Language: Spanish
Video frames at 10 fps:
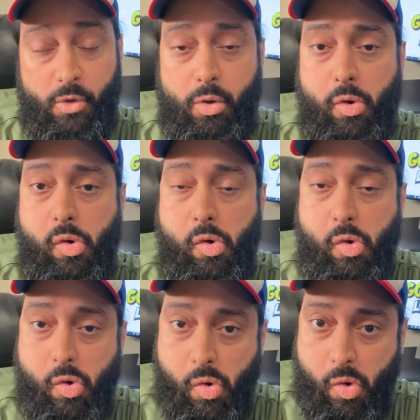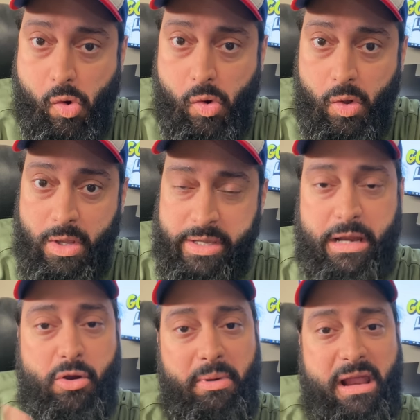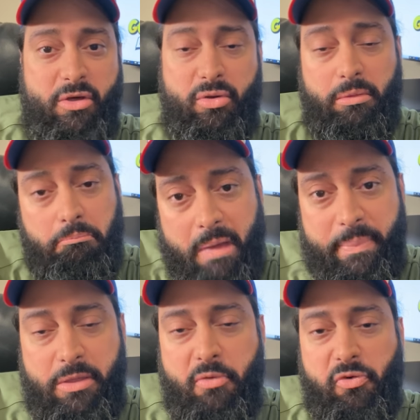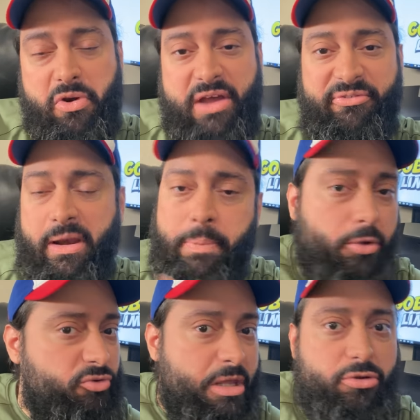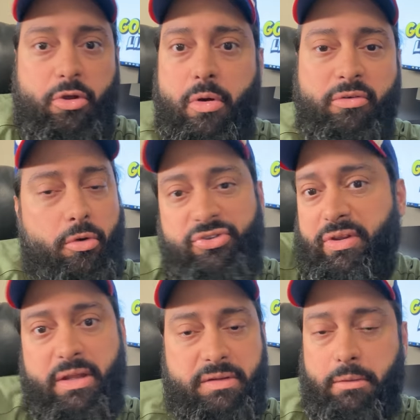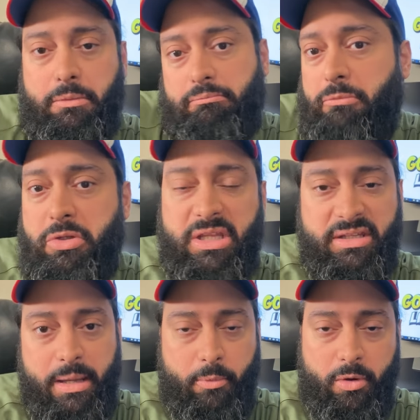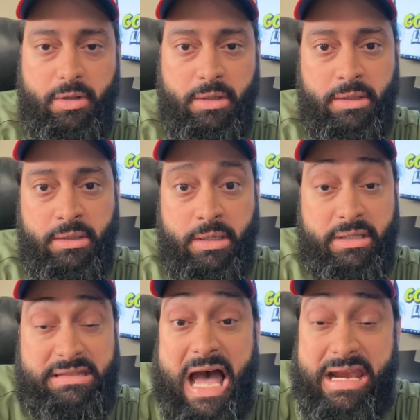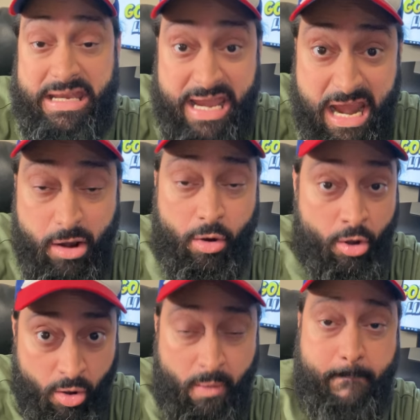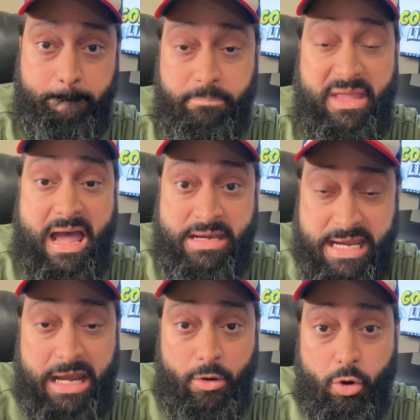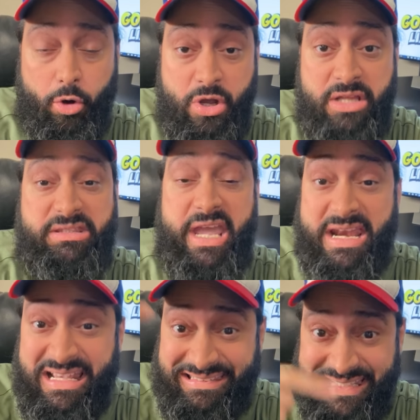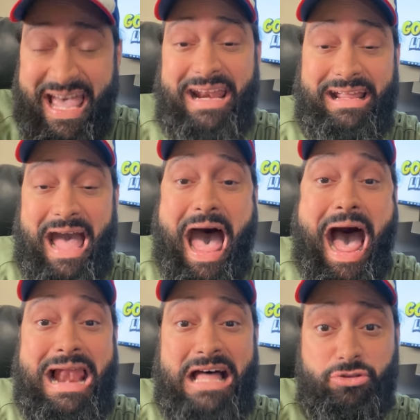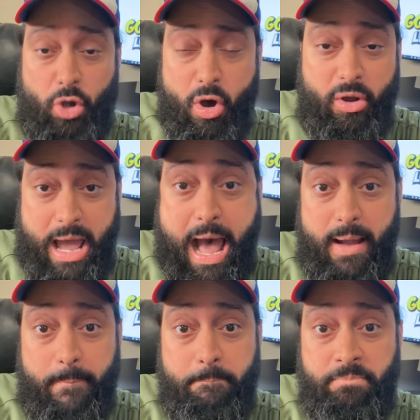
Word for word: Oh. Y el gobernador, ha pedido Florian Félix, pero tú sabes, todo es coincidencia, ¿no? No entendemos. Danilo, Danilo, tiene cerca a la Tora